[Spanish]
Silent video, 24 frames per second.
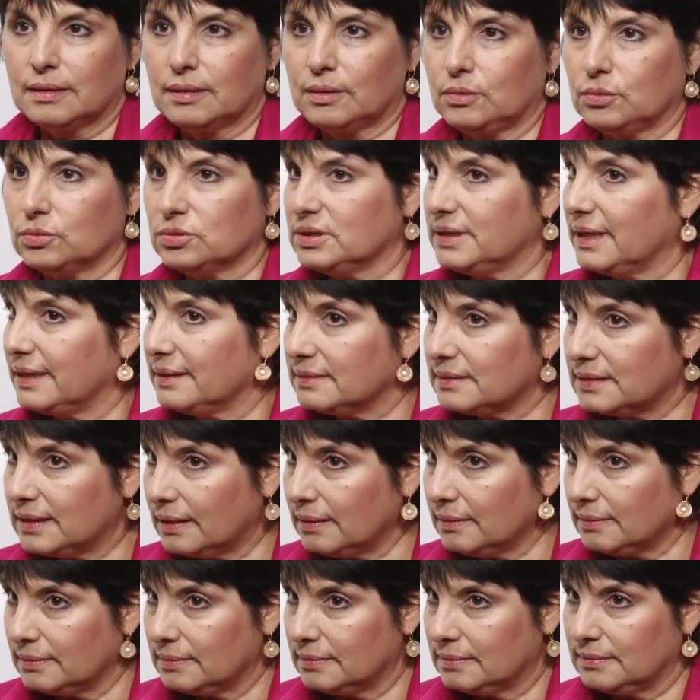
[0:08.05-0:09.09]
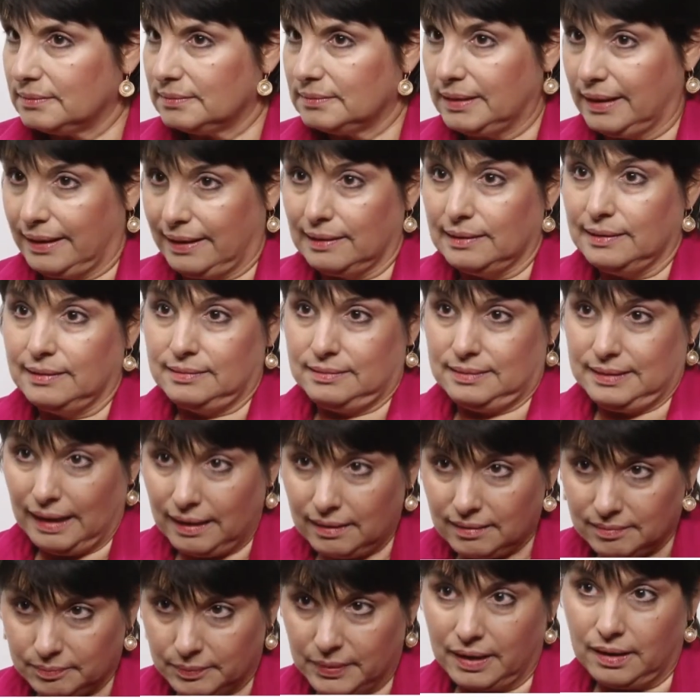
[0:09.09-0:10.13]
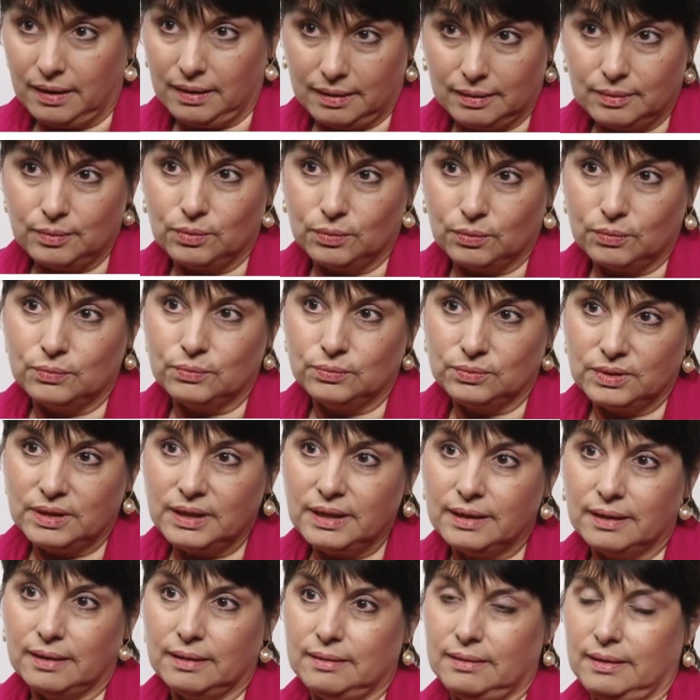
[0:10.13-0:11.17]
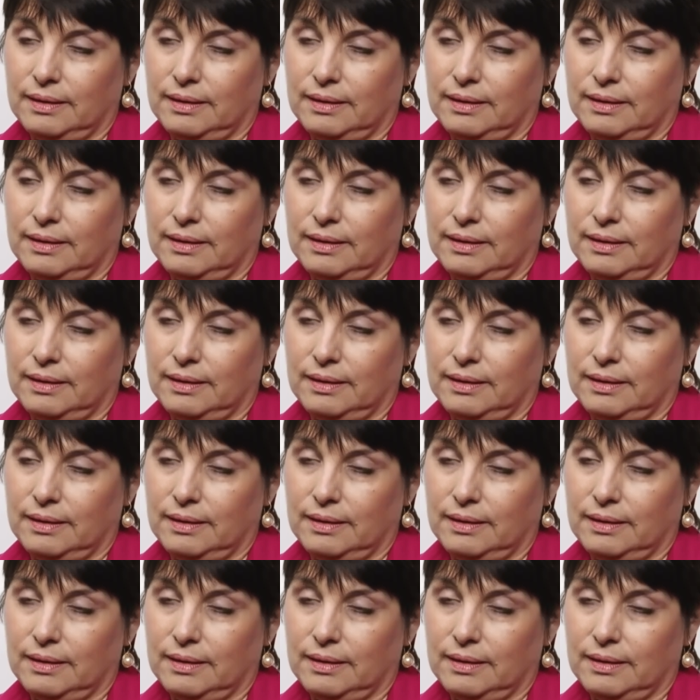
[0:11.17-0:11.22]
contenta de que estás manejando un día,